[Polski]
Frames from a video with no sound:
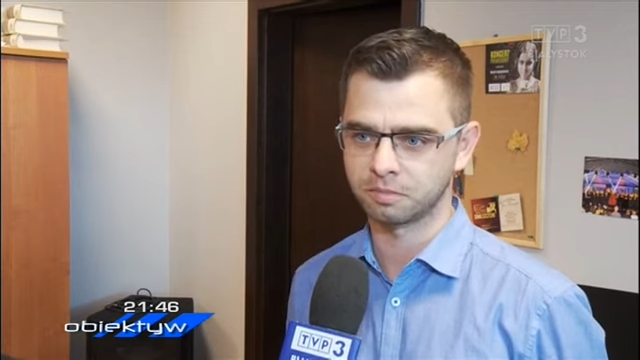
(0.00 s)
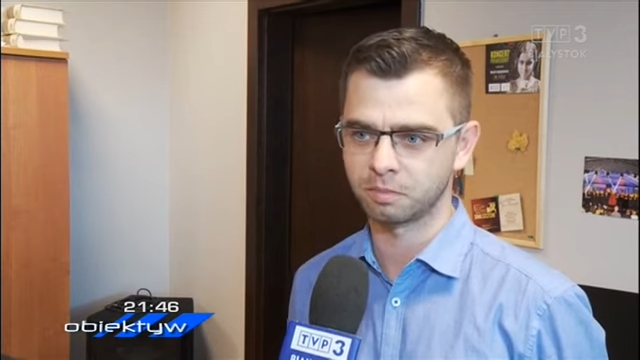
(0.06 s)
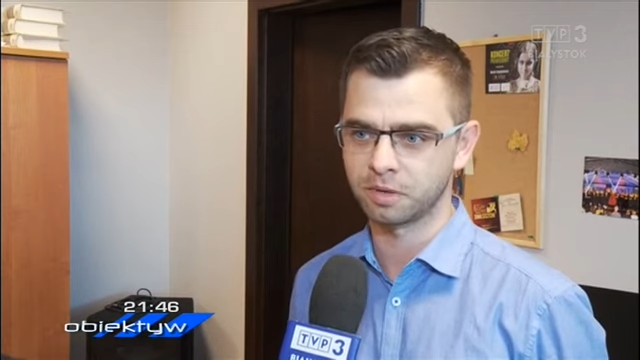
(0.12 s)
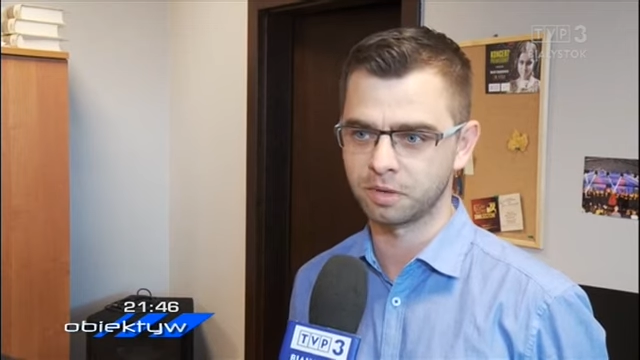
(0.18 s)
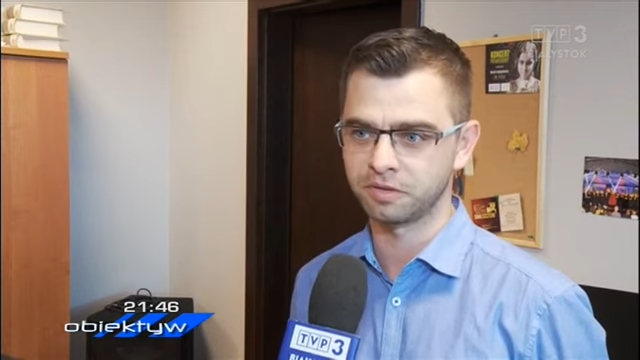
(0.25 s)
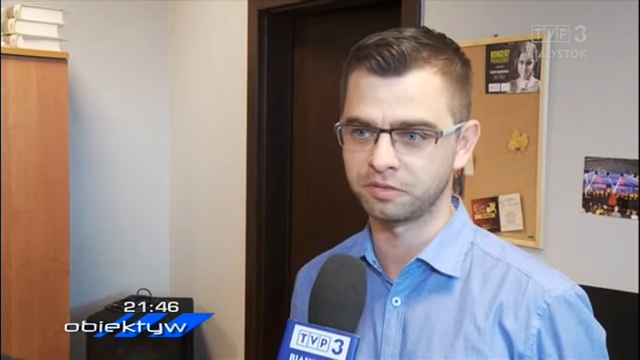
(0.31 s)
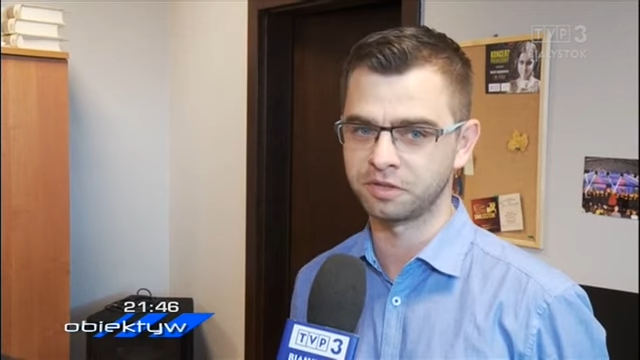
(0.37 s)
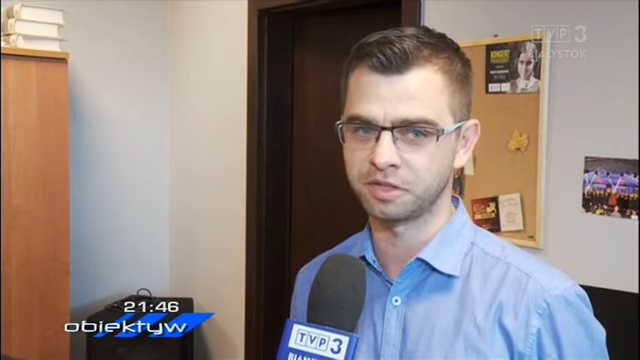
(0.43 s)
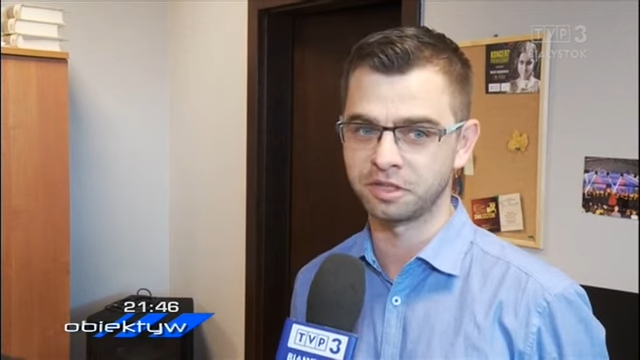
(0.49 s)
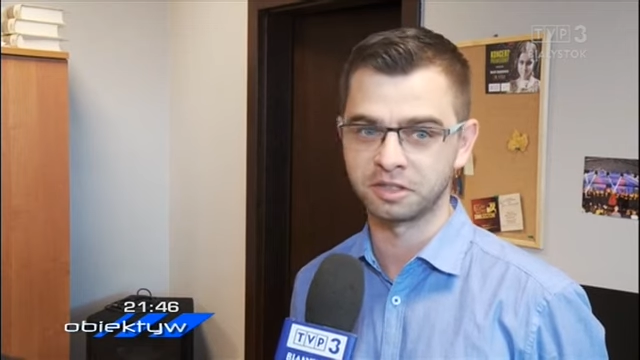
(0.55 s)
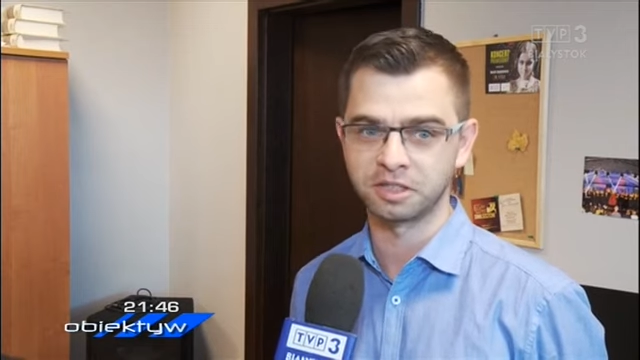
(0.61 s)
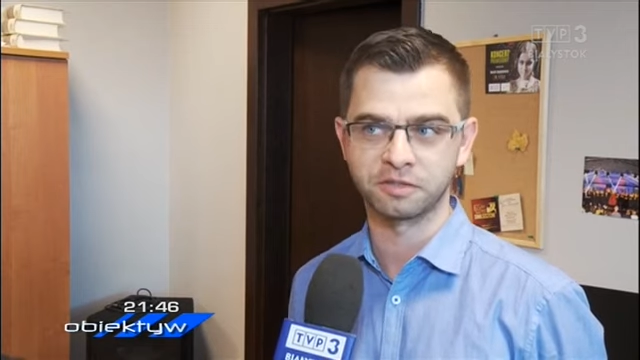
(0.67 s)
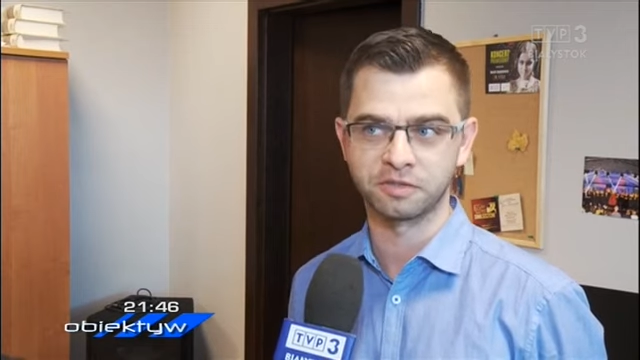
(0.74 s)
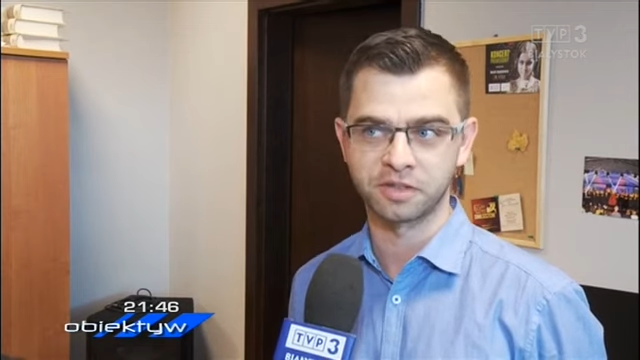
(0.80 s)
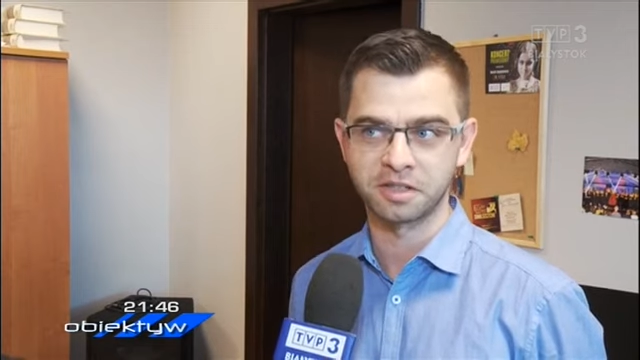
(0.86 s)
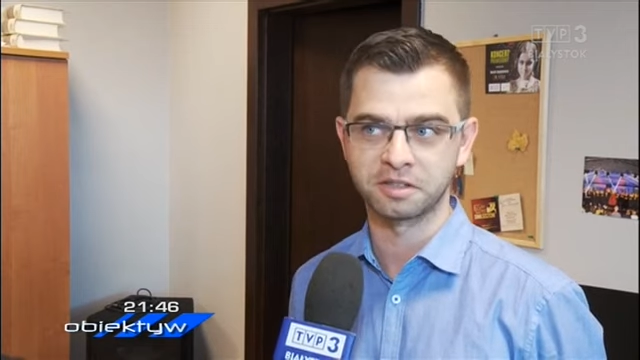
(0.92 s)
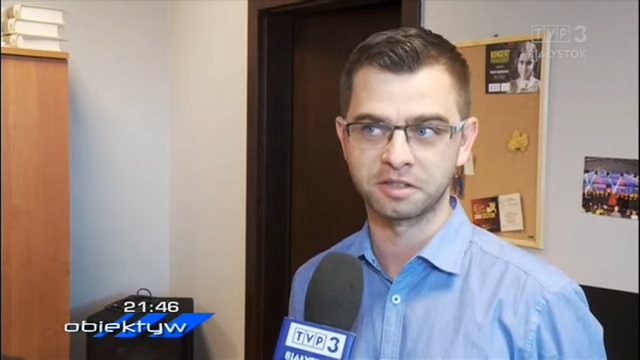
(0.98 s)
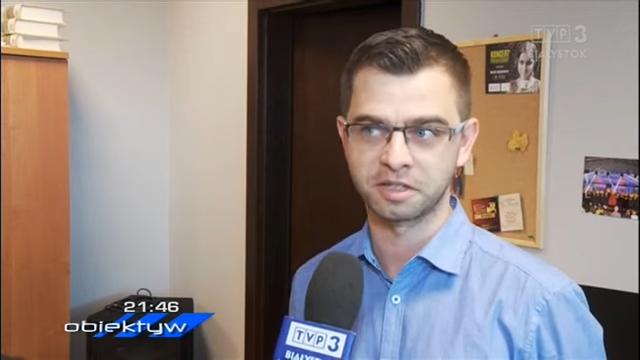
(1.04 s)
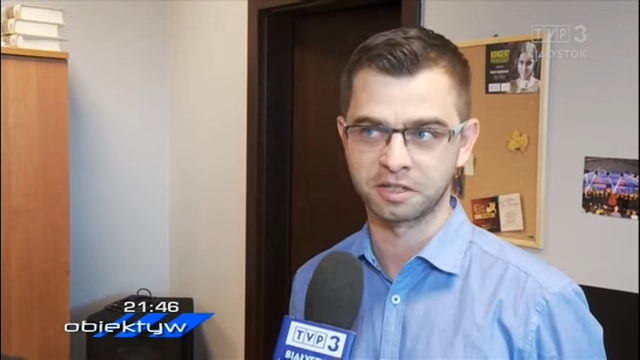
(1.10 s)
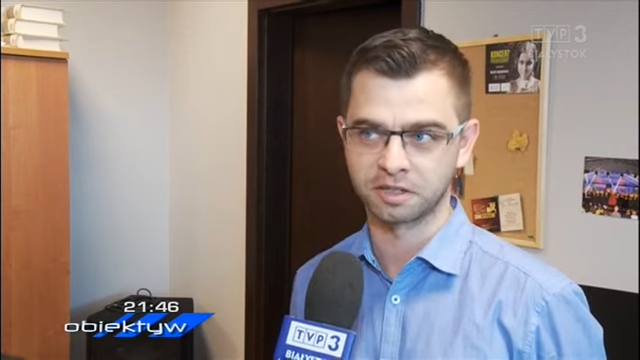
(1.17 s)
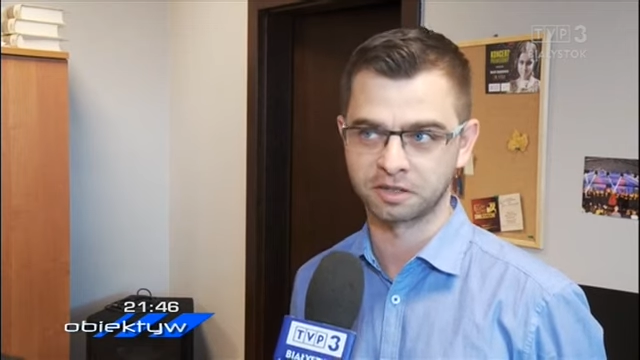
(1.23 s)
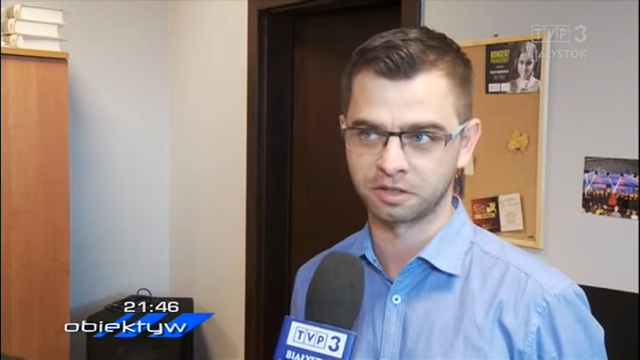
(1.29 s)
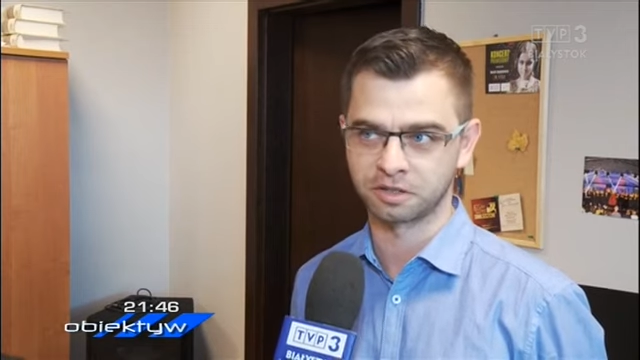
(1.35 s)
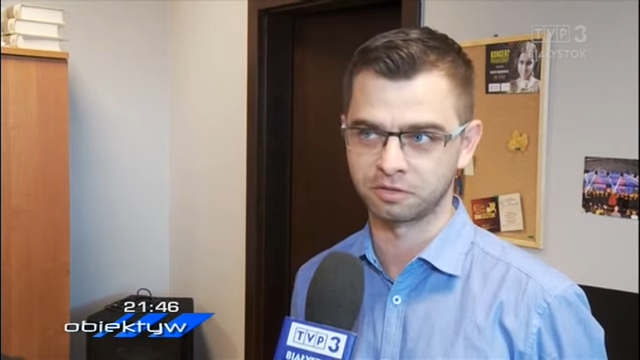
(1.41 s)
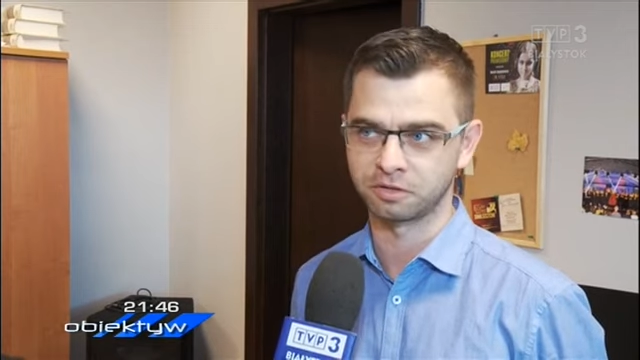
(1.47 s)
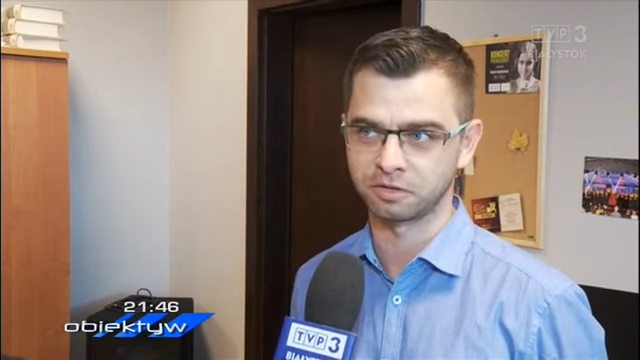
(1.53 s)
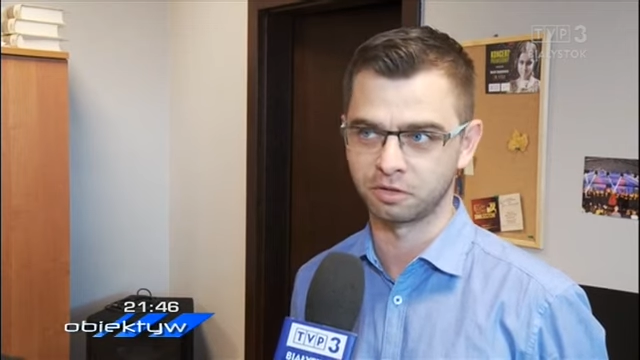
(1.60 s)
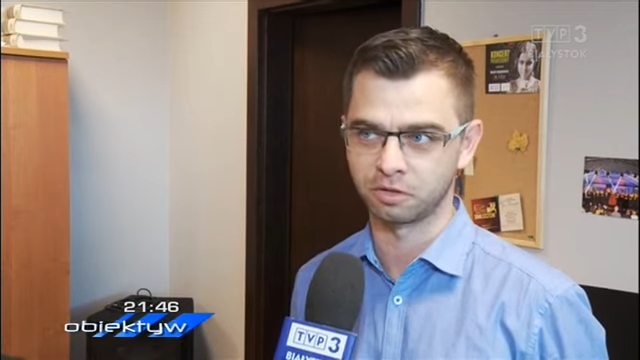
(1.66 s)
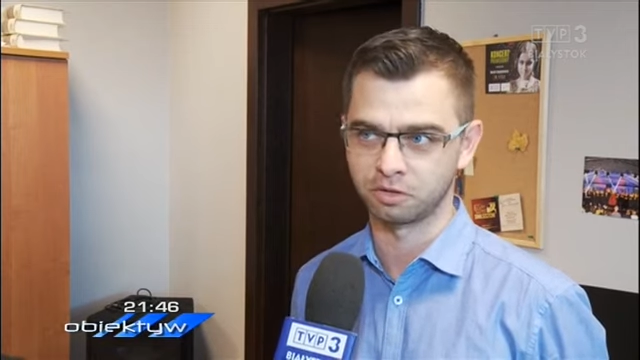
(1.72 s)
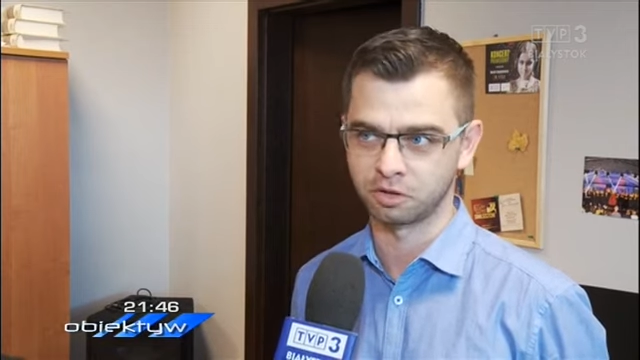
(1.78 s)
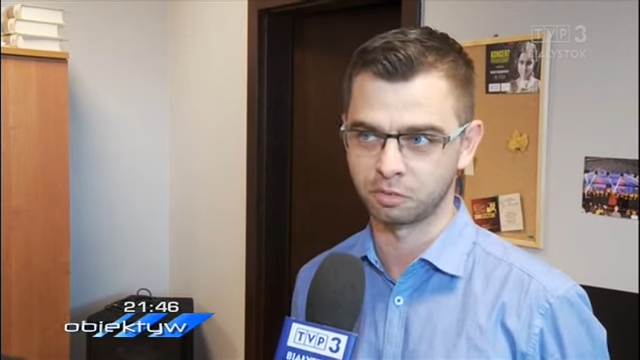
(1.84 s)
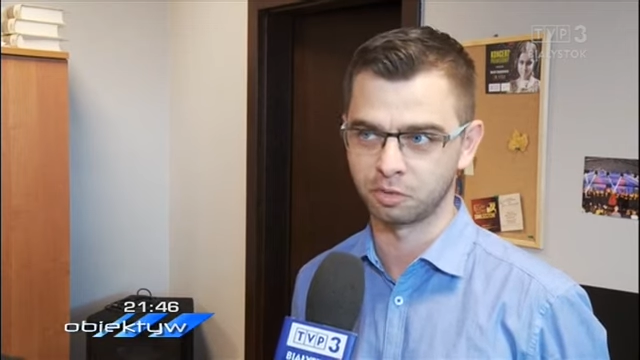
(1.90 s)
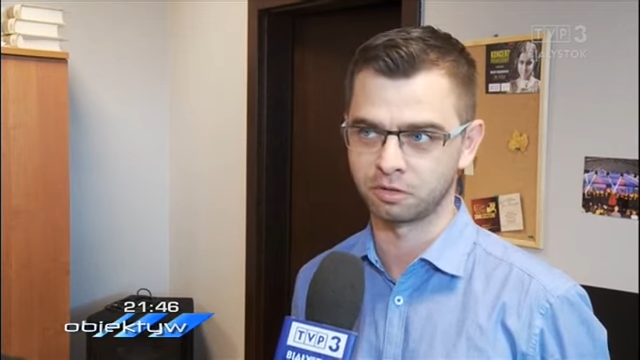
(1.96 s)
pewnie jest i więcej takich
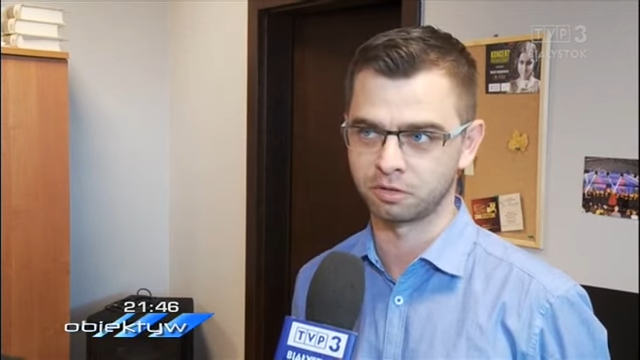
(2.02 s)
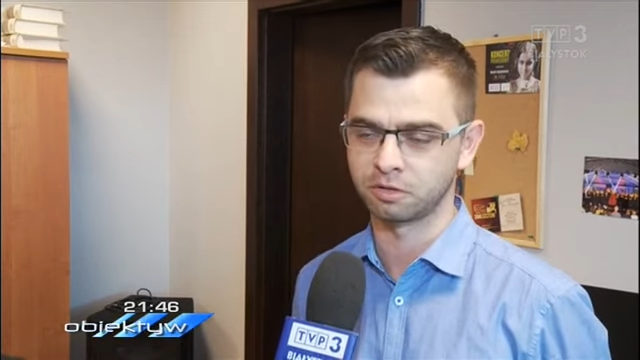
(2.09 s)
odstawionych